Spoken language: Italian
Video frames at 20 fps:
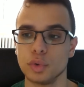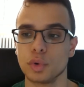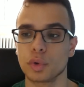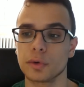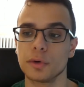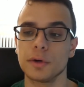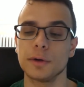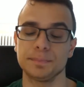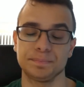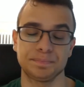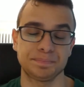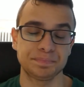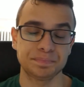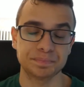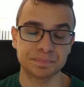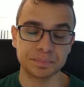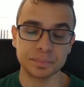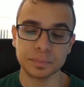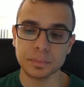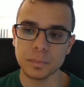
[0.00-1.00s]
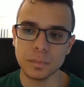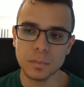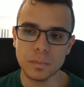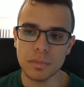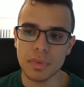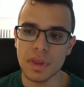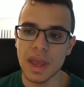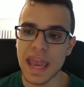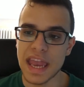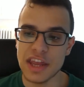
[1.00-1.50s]
turno
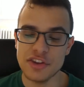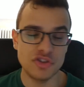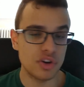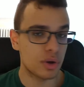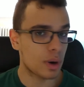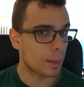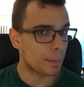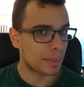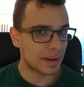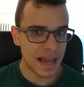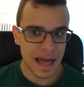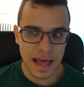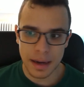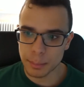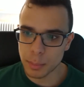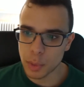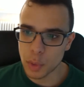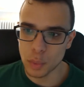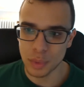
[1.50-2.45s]
è Genoa Palermo,